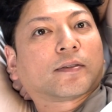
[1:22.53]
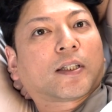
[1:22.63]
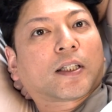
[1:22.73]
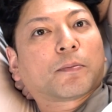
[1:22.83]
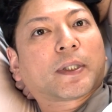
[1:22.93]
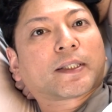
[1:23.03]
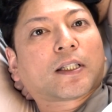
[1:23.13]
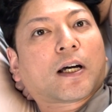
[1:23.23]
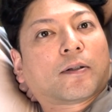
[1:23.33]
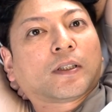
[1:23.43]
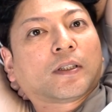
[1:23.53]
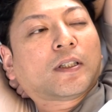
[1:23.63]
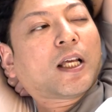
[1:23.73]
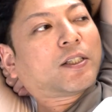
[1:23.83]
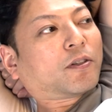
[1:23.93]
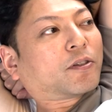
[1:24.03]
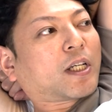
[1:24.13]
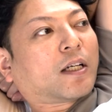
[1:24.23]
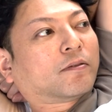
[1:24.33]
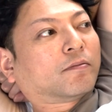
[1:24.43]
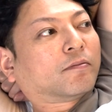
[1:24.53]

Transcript: できました。ねえ、翔ちゃん。